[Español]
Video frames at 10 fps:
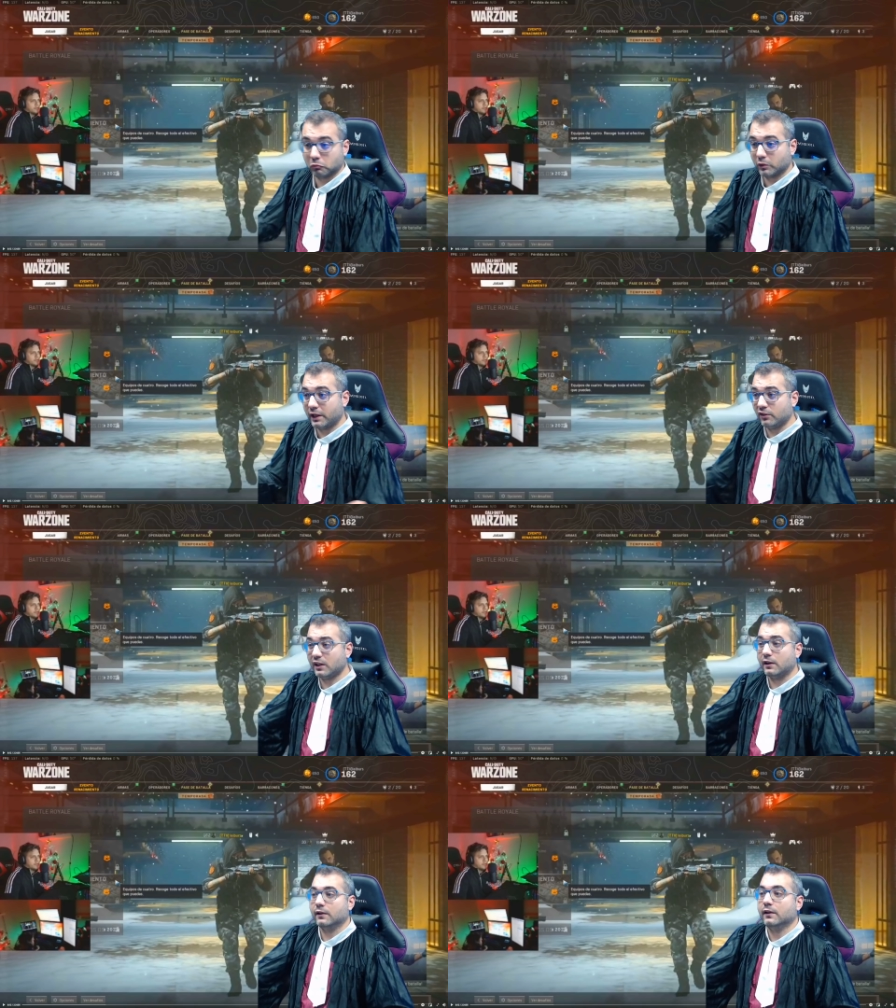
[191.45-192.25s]
Y
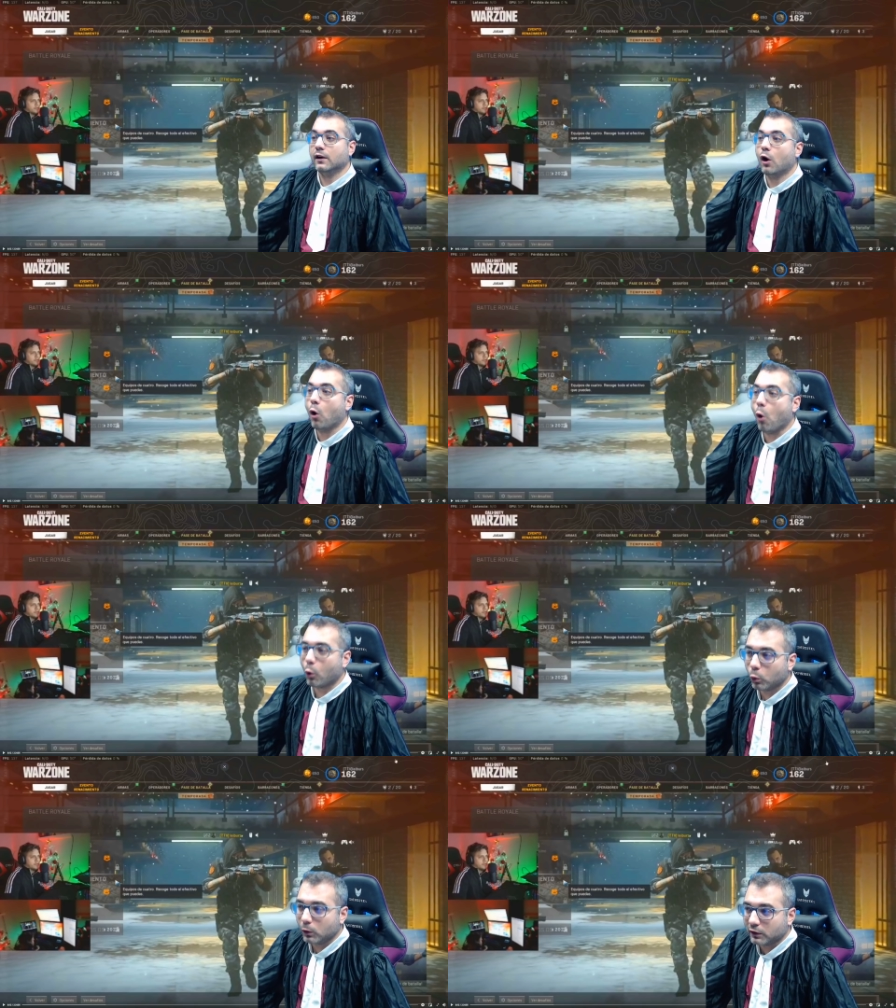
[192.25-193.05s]
sí,
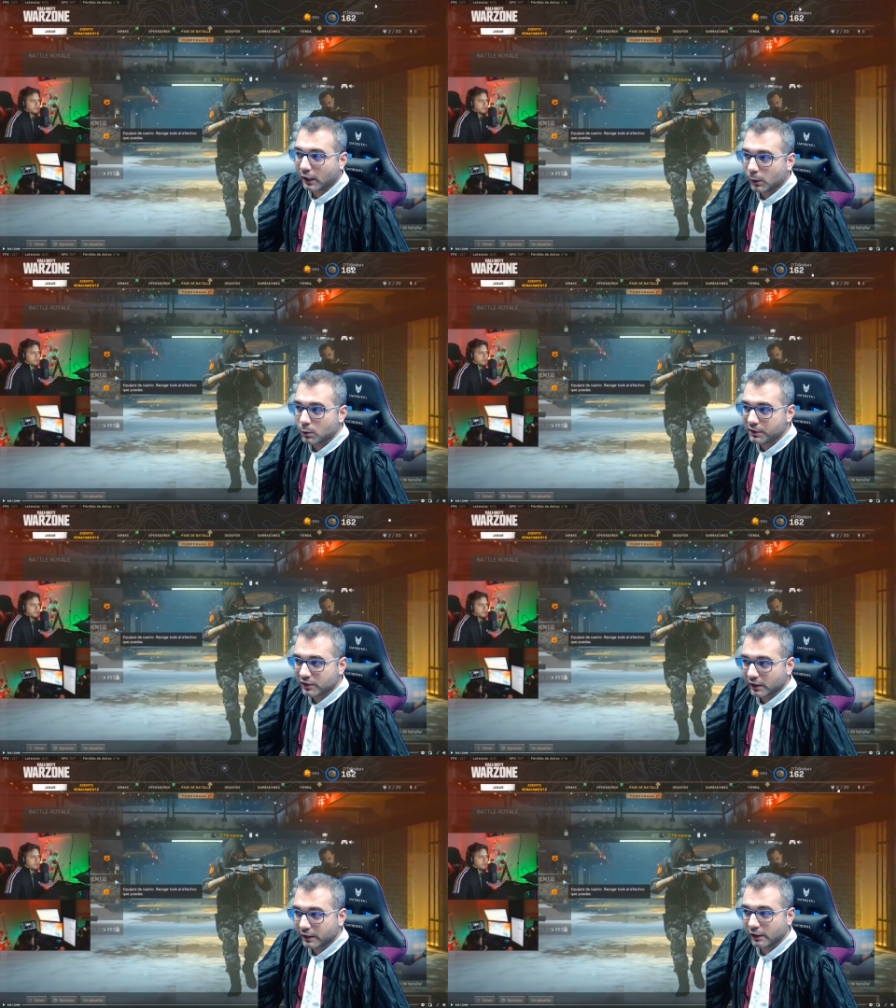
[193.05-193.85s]
oculta, como veis
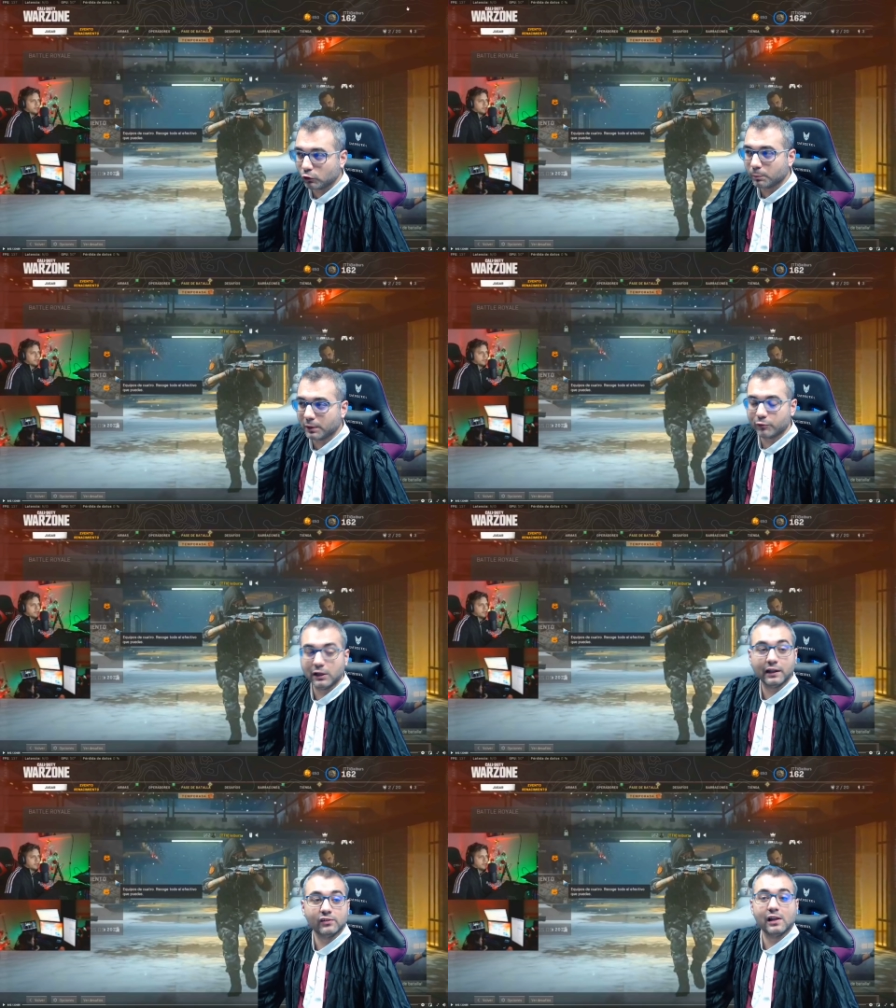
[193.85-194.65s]
aquí en su
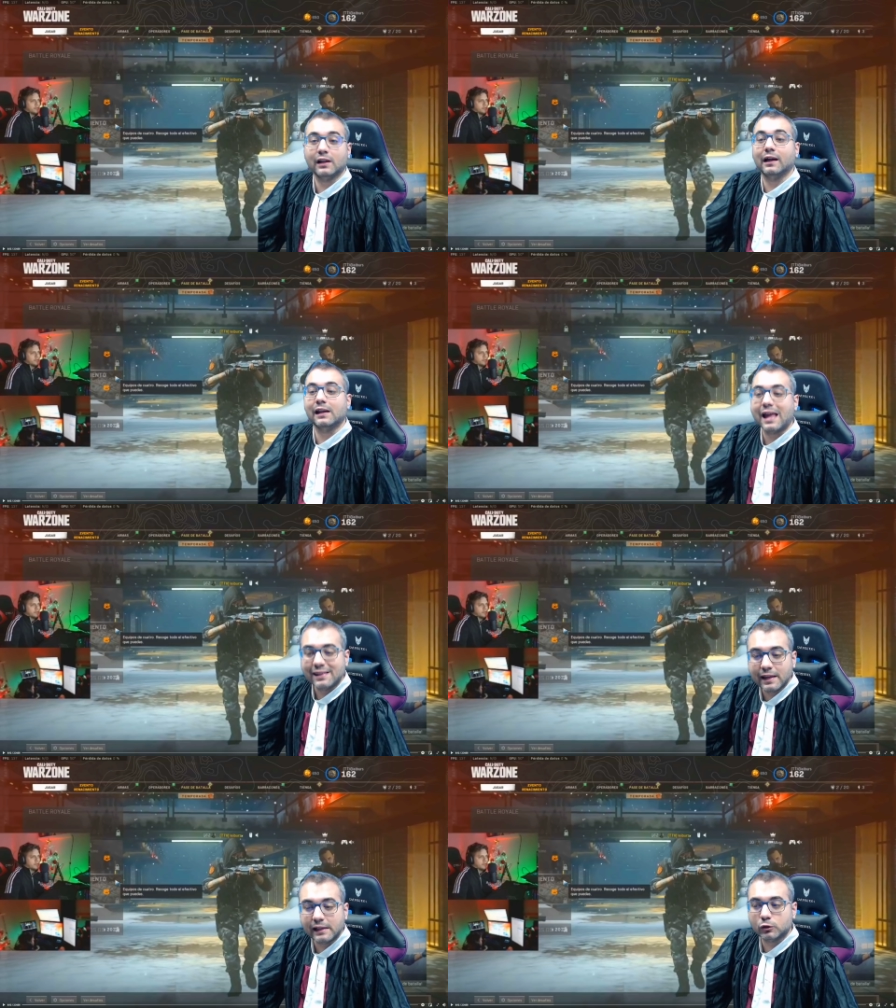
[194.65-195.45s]
perfil, que salga la ID
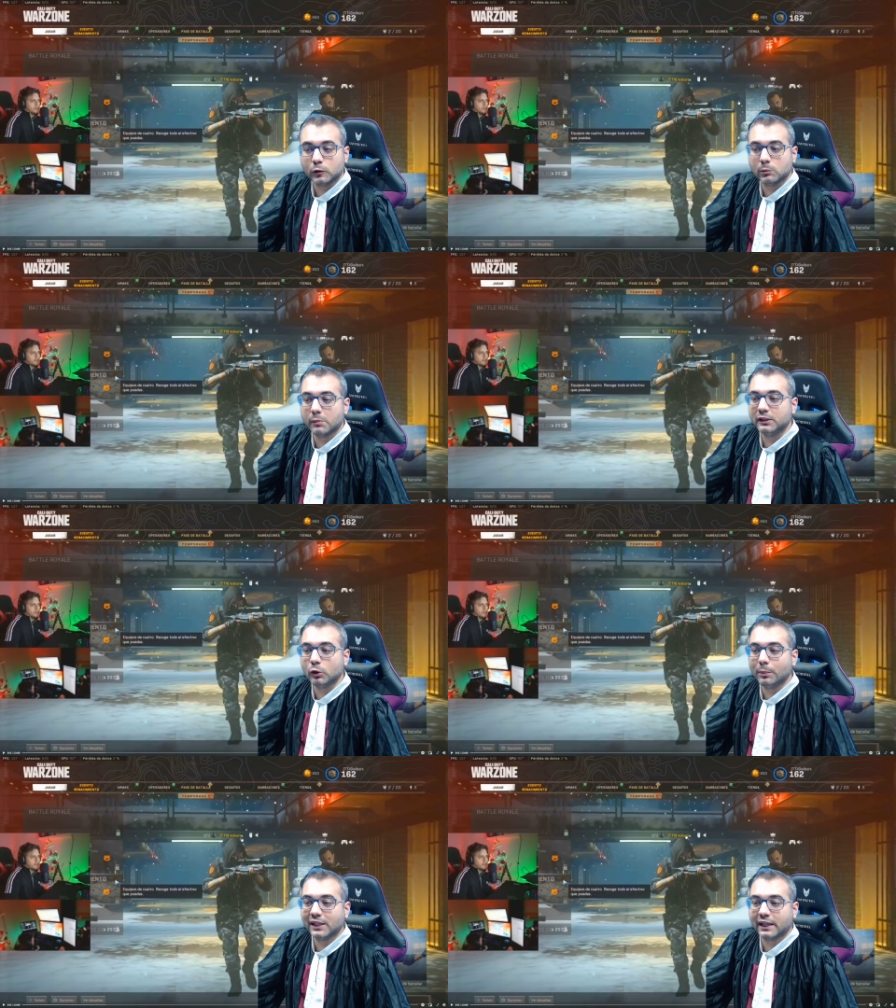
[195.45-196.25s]
en todo
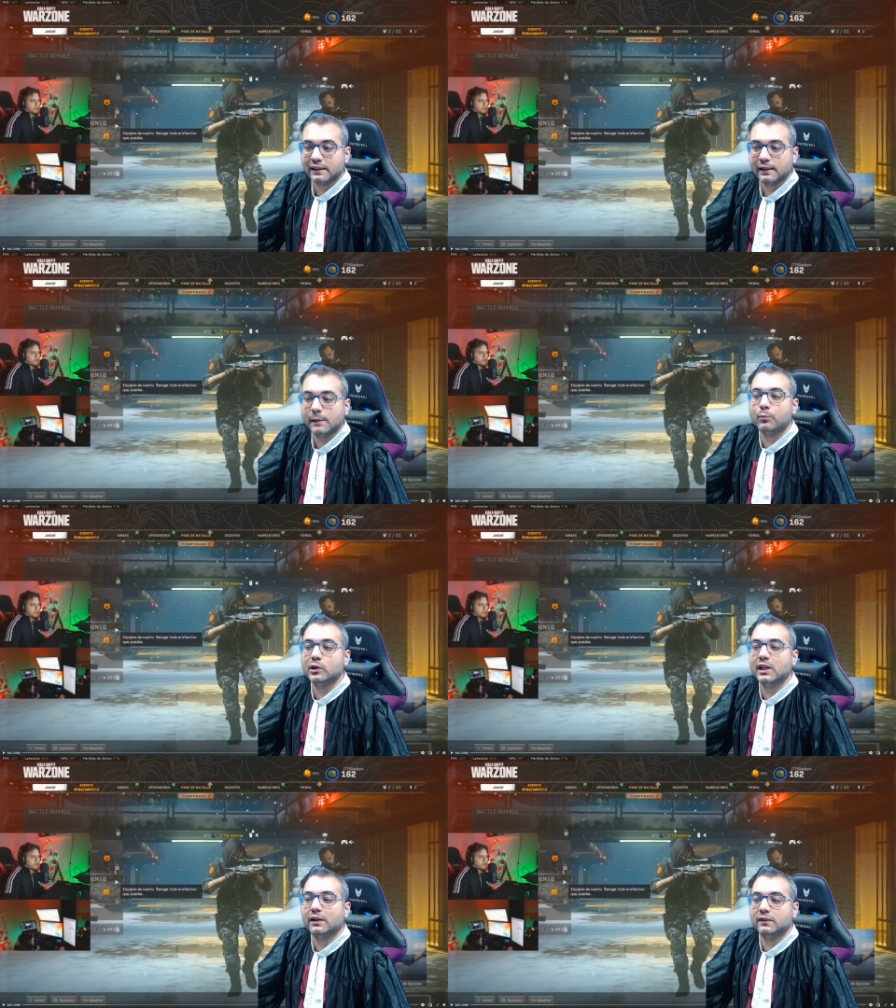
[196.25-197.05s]
momento para que nadie
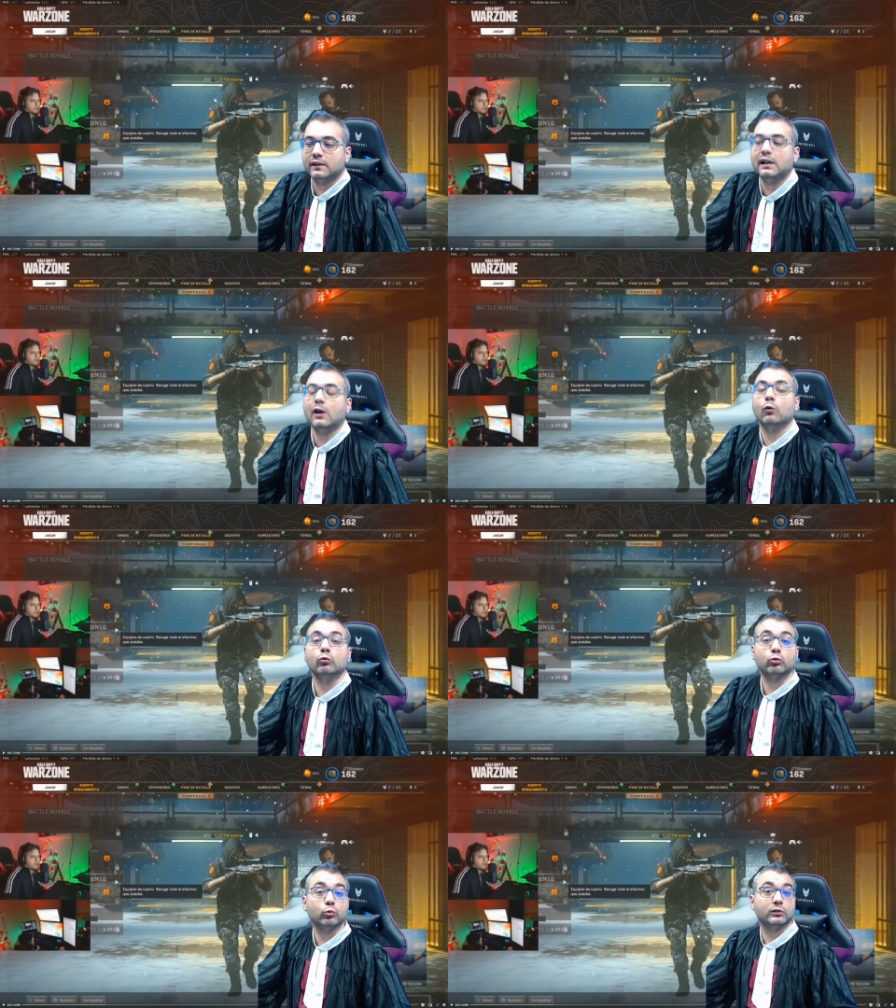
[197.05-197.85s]
pueda acceder a
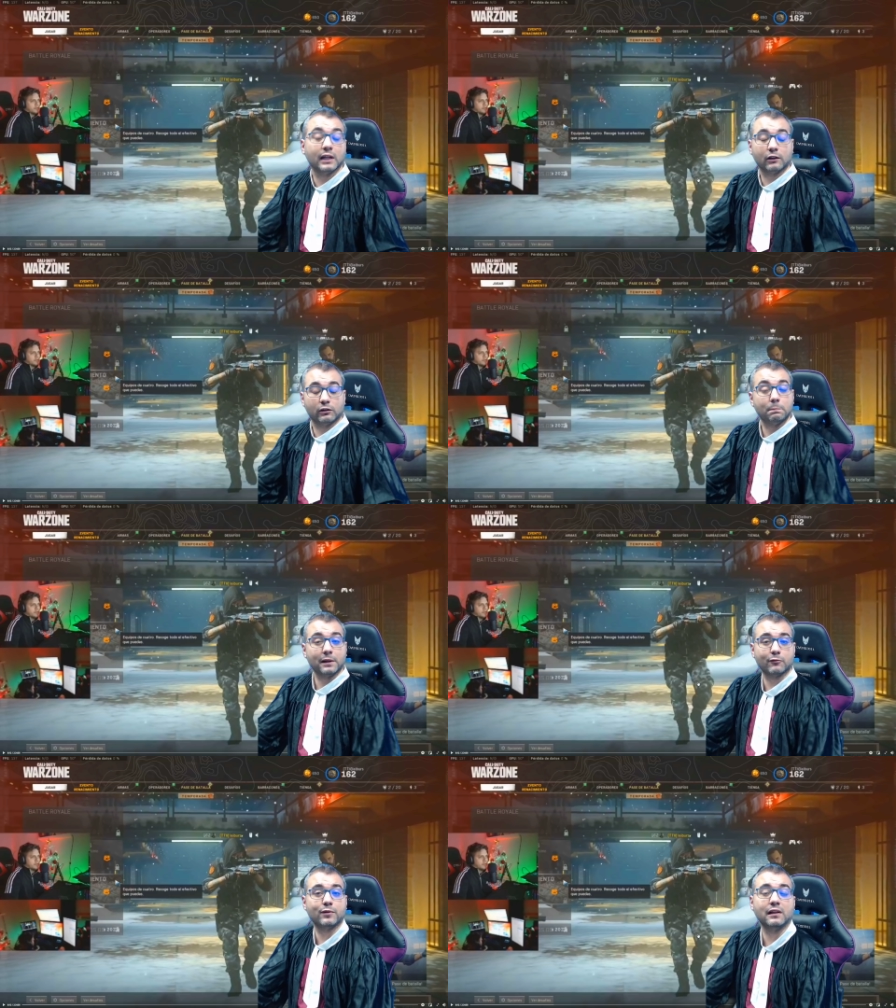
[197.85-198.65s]
consultar el
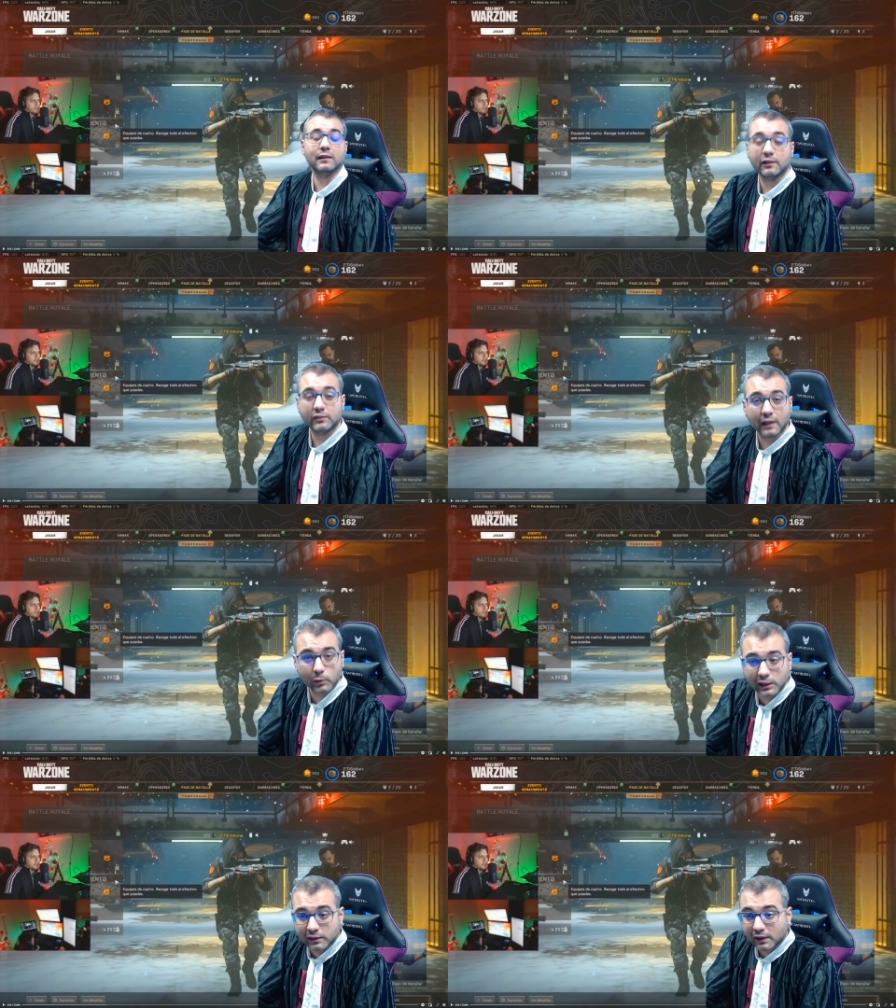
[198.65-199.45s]
perfil de esta
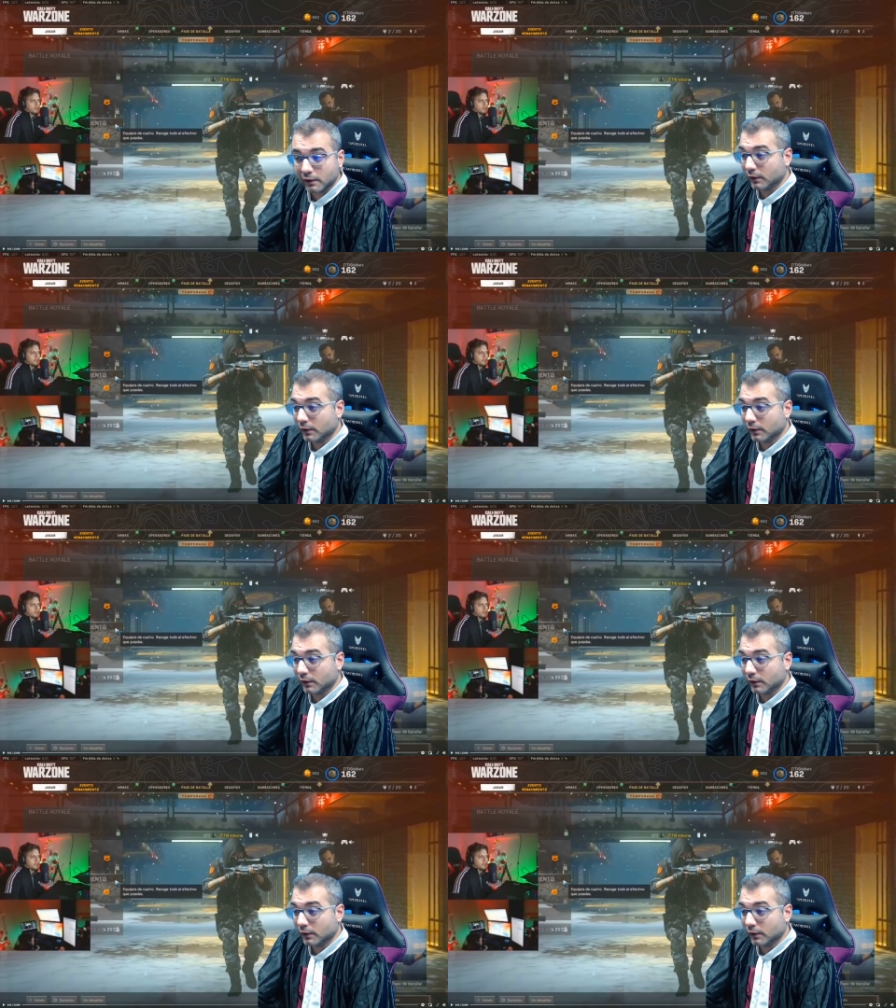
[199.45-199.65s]
cuenta.